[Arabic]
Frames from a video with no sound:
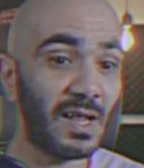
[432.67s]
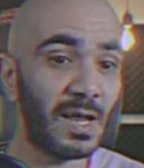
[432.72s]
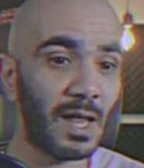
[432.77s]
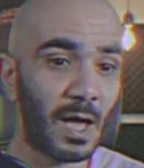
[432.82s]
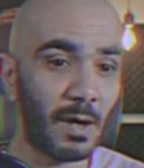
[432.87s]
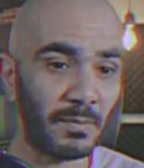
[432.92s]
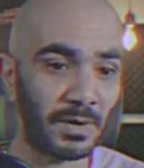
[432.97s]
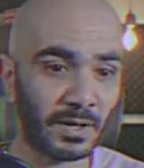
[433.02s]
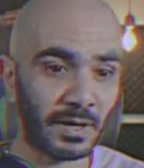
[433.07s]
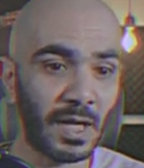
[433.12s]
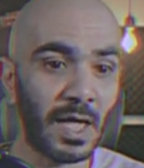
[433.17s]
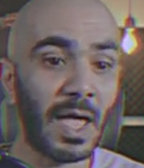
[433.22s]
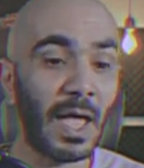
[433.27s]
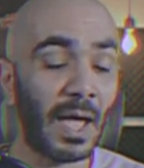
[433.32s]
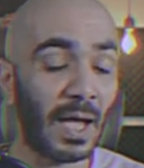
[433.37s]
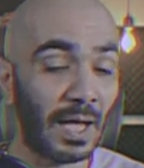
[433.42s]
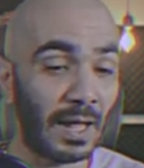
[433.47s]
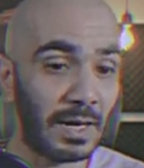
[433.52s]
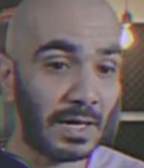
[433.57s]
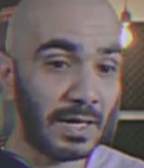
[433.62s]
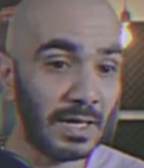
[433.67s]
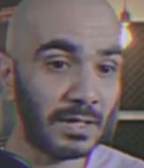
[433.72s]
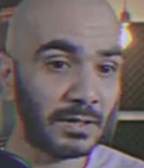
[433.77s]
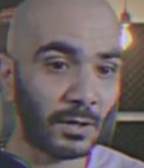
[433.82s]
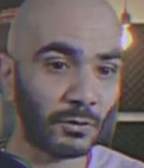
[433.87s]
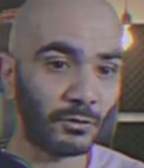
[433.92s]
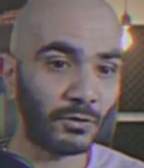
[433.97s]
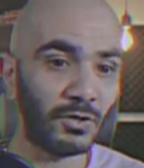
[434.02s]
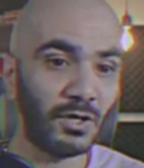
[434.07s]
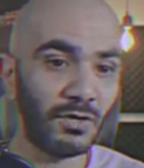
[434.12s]
الامر خلينا
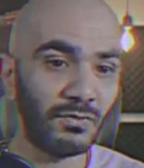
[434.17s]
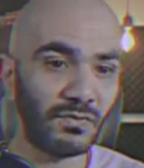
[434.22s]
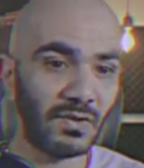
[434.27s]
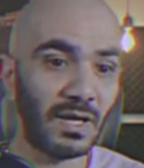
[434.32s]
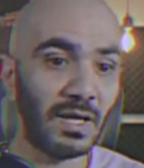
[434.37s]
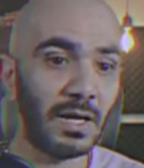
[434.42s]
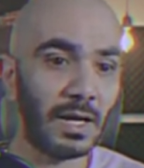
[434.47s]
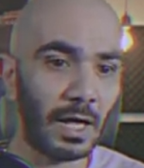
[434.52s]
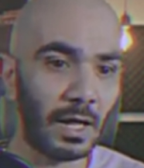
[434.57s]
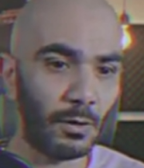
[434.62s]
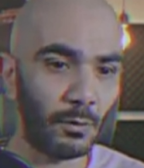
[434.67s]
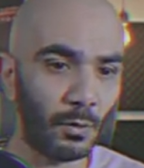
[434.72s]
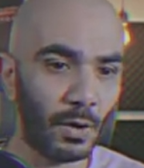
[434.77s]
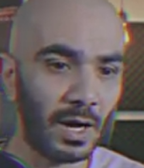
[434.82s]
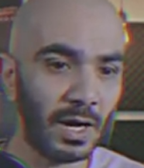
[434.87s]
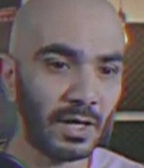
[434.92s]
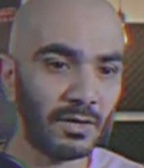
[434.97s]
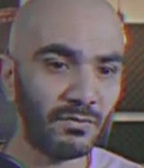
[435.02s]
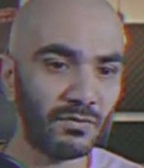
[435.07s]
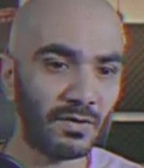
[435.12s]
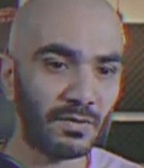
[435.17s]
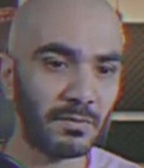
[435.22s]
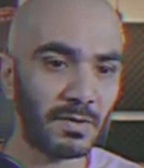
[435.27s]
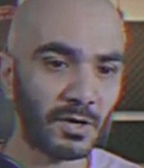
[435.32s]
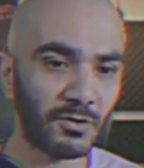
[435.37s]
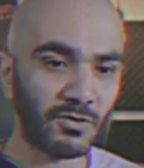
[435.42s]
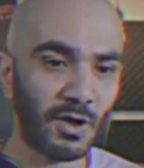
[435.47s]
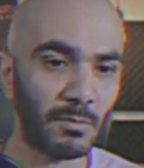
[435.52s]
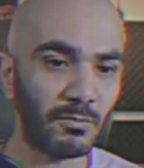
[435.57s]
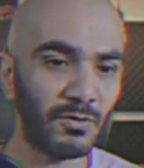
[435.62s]
نضيف الالوان
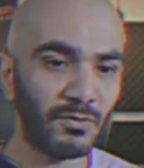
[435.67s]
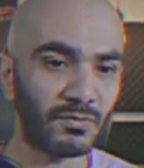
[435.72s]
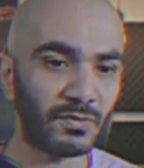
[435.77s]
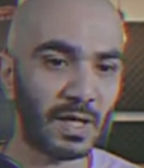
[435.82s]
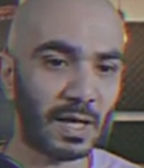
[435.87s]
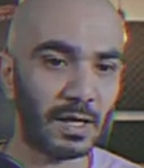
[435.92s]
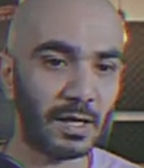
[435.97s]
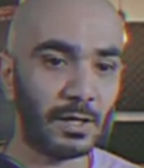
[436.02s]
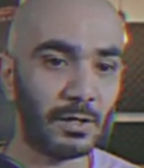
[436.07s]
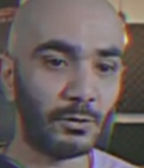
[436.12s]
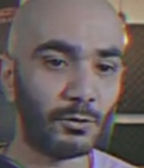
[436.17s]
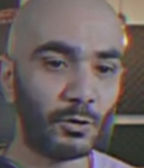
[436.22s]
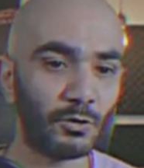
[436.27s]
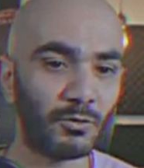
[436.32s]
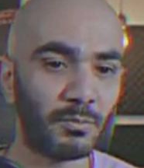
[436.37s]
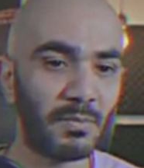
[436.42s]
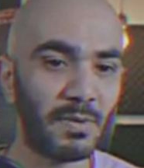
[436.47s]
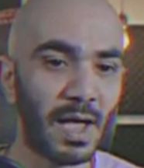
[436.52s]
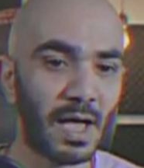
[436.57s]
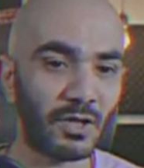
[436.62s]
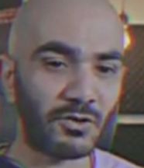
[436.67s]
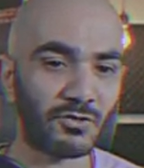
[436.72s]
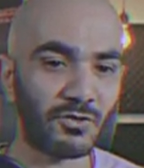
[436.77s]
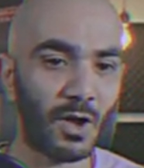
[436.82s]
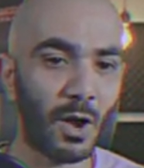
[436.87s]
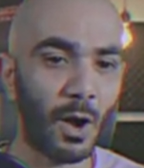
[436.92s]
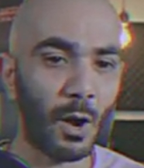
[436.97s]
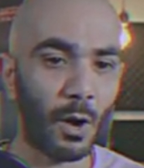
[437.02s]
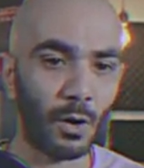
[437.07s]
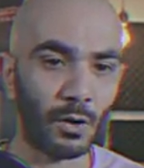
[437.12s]
فبرجع بفتح الدوت باش
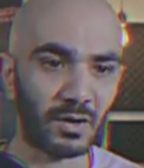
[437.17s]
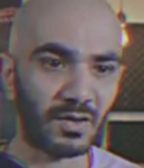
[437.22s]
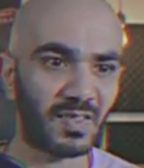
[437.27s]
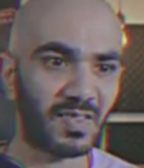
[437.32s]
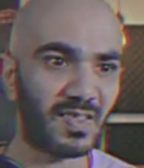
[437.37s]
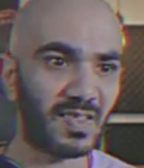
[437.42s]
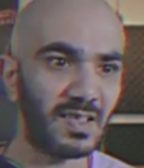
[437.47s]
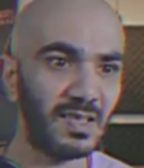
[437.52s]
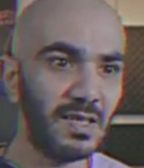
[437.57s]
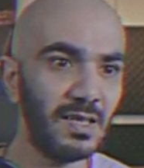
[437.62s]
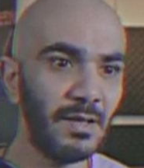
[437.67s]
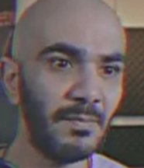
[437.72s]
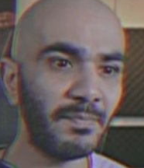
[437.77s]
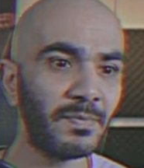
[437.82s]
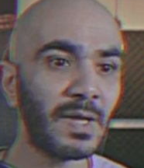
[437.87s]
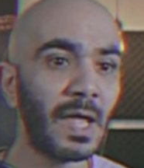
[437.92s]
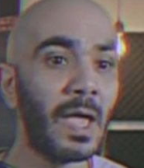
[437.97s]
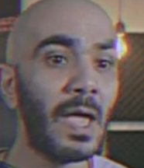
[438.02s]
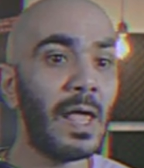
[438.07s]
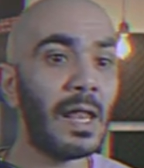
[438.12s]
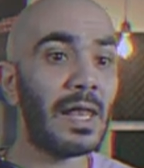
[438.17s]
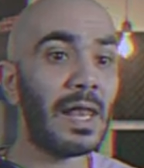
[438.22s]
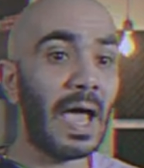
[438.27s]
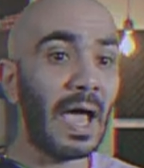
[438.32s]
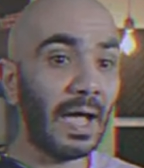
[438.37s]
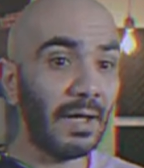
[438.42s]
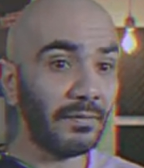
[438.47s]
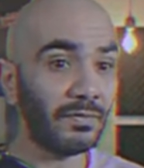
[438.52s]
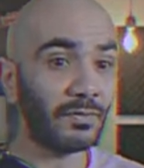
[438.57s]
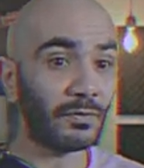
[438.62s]
ار سي
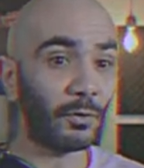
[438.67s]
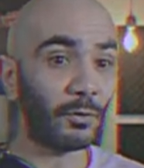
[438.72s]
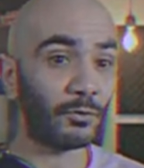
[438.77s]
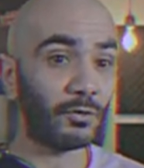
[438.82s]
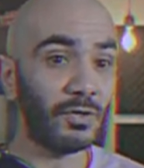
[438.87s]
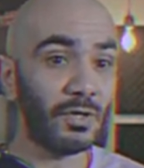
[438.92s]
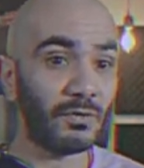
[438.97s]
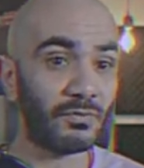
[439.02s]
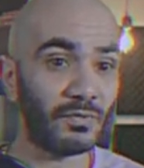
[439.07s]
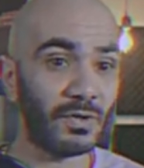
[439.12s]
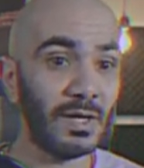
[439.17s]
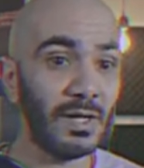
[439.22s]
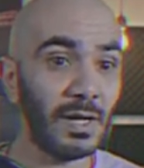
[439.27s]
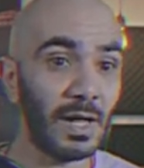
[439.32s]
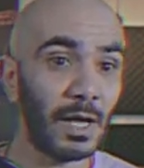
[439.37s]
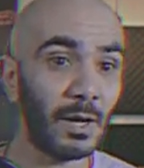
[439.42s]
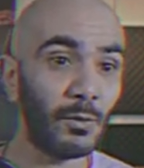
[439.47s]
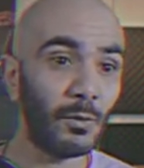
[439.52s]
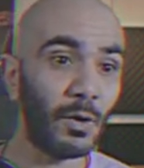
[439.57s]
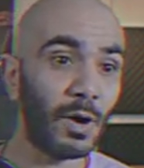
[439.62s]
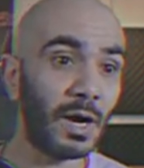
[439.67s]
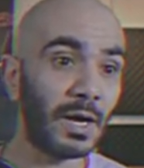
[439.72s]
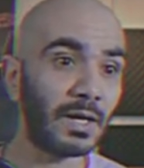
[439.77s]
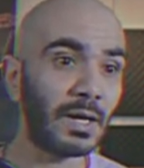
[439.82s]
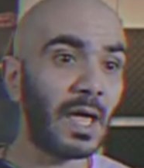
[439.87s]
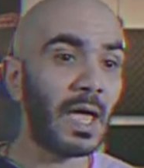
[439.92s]
لحتى تضيف الألوان